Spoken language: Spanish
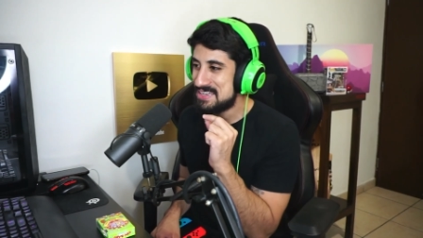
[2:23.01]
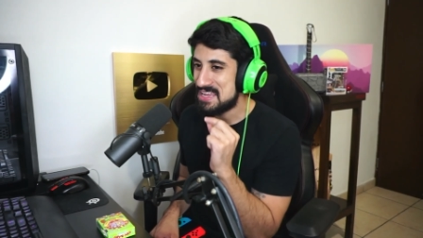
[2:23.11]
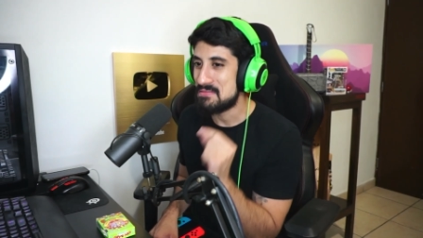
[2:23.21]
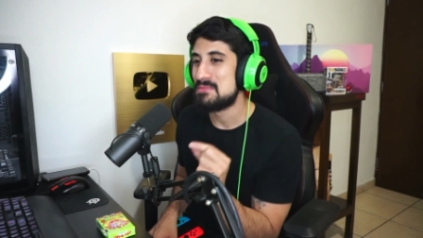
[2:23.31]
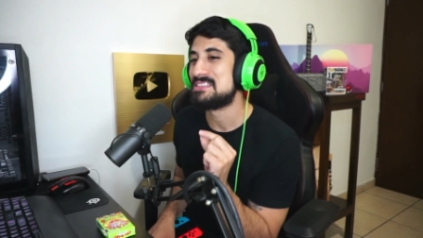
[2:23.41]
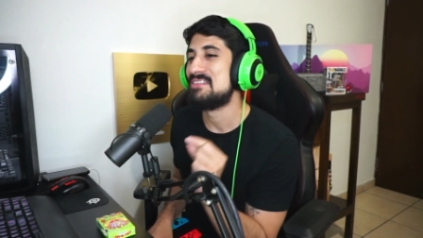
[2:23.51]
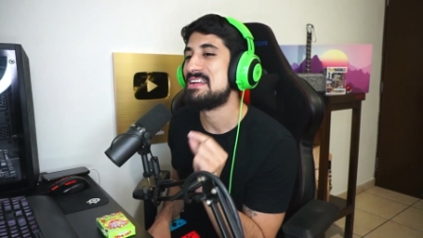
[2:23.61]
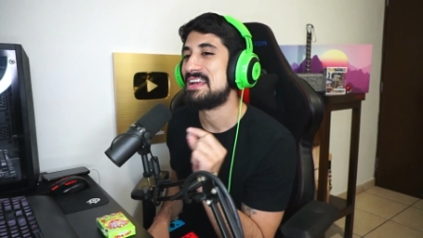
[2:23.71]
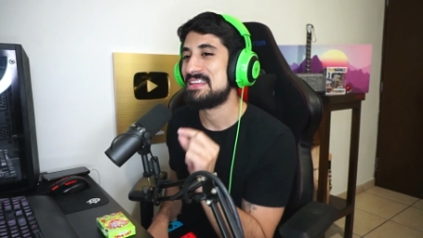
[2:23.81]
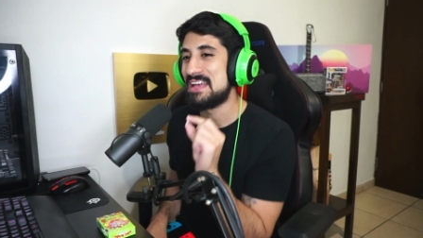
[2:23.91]
Y vamos a
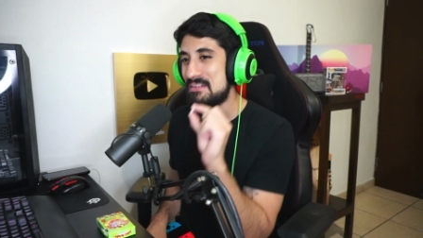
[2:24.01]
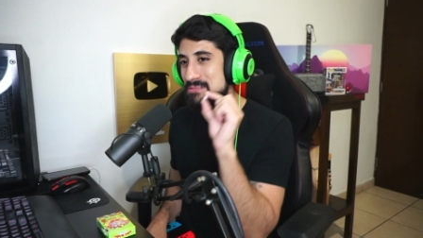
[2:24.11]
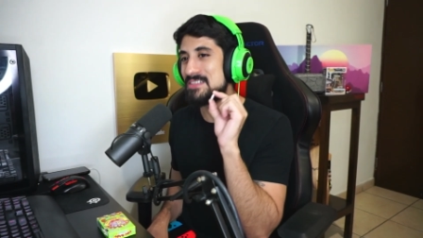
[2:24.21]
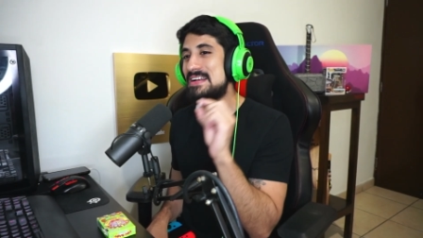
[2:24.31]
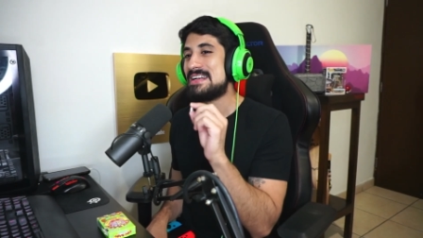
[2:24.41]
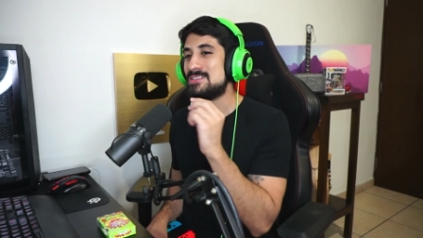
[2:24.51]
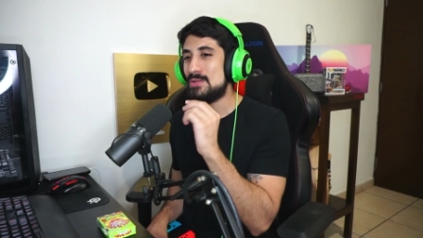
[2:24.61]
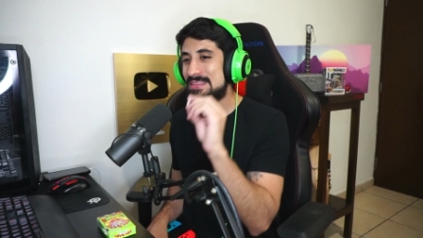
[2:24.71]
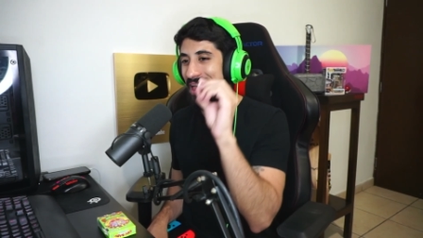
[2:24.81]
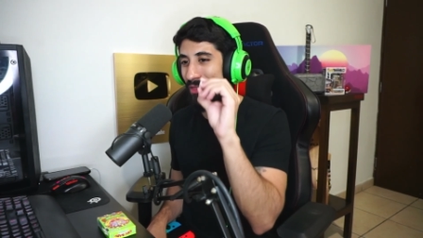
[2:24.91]
ver qué tal. Vamos a ver el
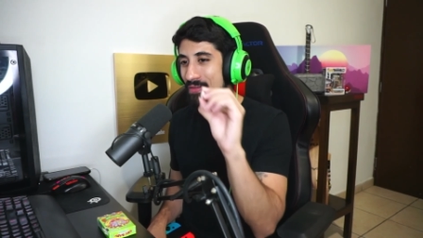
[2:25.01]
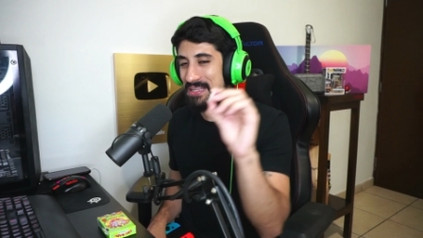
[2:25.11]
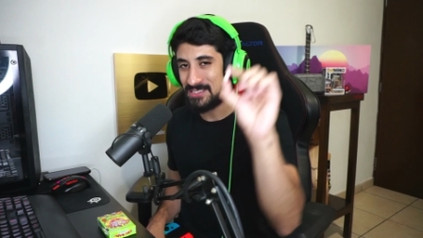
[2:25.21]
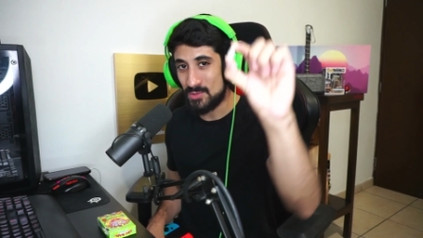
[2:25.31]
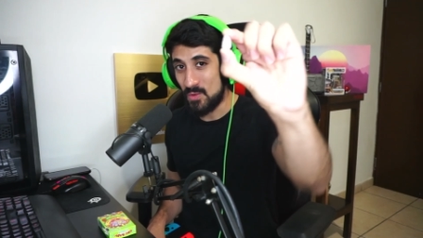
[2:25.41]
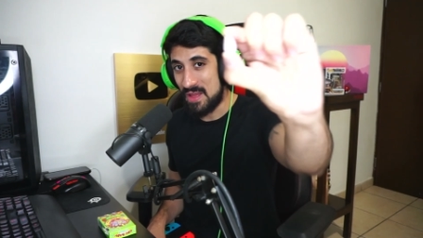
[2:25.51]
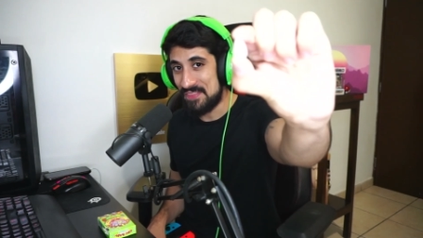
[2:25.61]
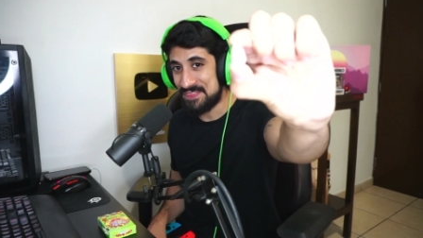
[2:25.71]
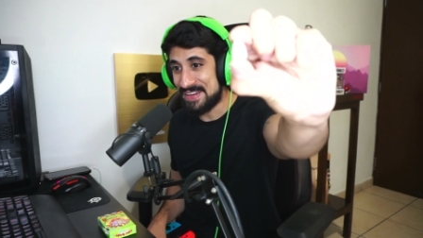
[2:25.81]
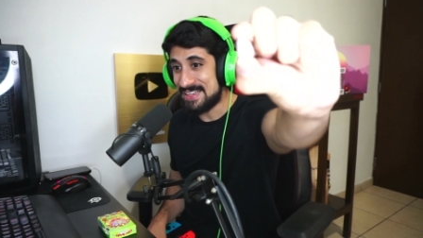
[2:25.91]
resultado de esto
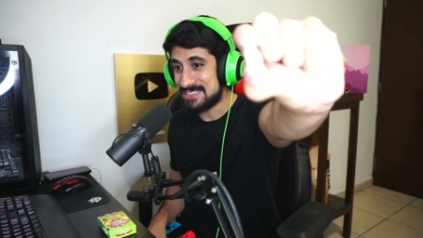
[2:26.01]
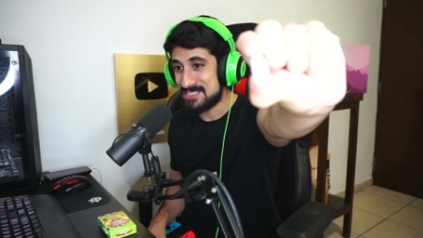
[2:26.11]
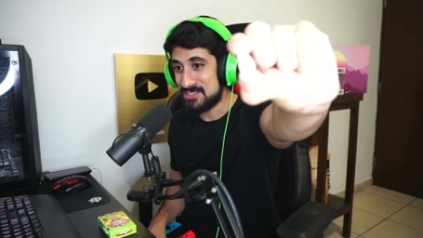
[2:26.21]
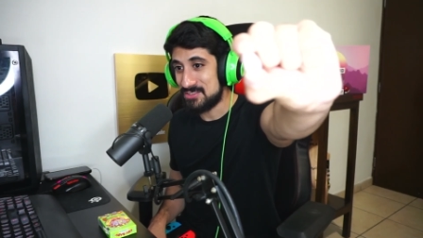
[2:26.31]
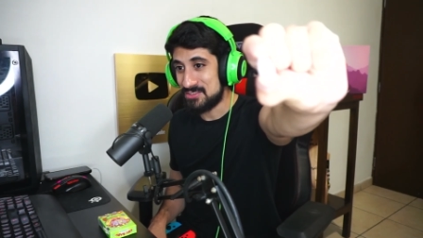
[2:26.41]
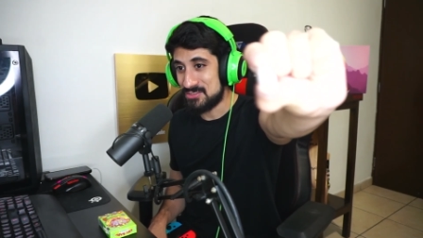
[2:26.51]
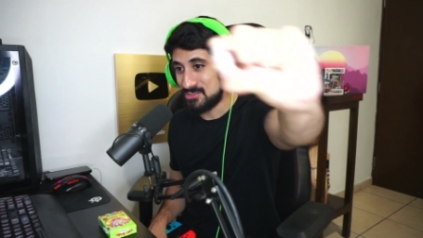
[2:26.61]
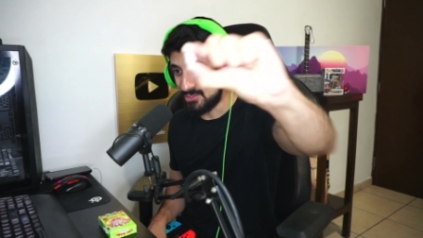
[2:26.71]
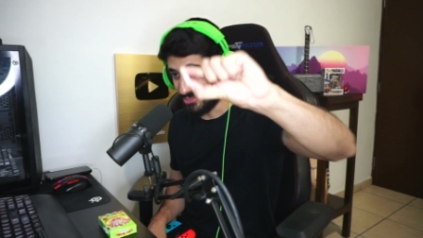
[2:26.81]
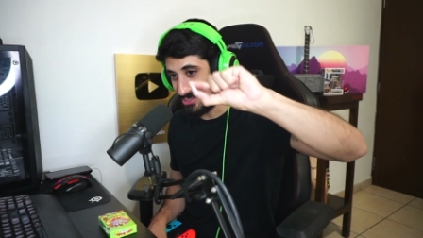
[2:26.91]
en 3,
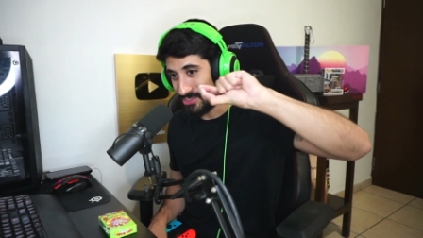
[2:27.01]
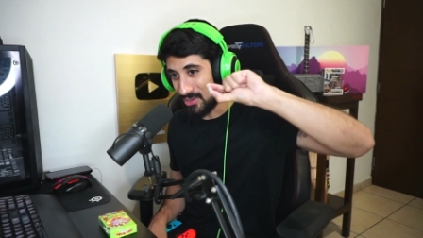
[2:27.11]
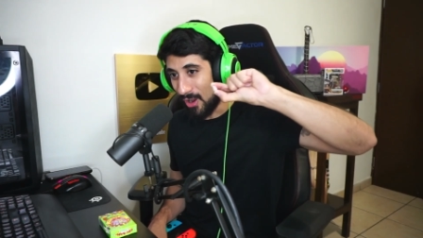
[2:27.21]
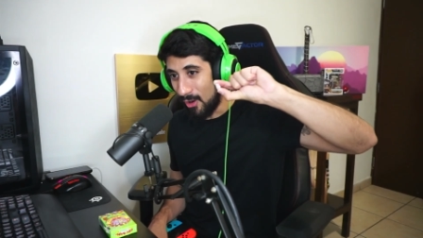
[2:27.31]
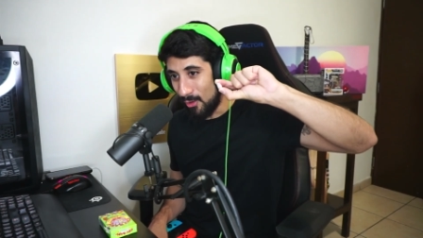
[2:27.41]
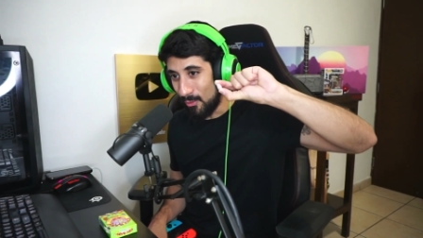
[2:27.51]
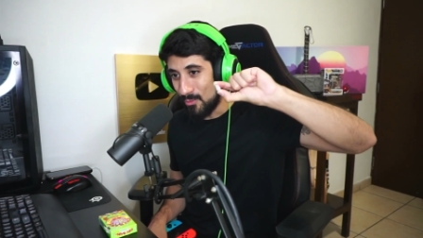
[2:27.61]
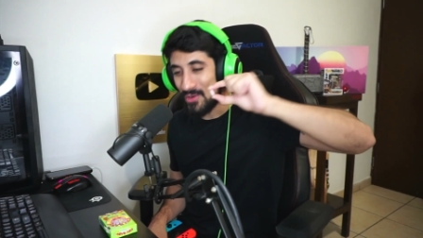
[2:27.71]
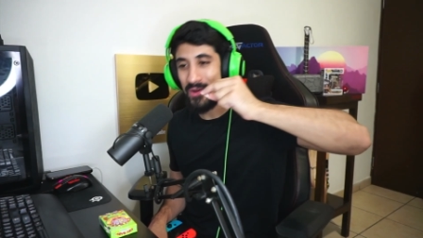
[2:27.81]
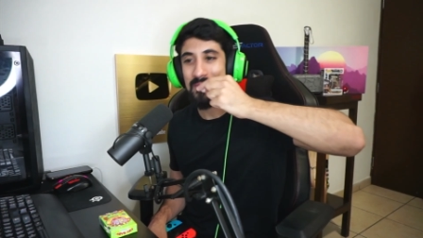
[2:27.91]
2,
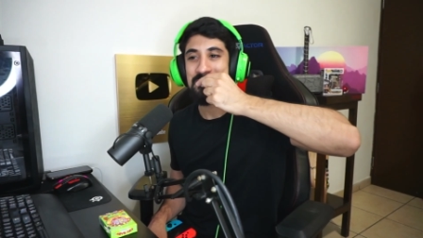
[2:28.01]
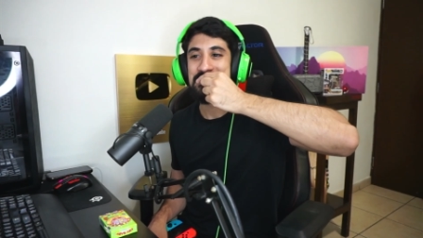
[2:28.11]
1.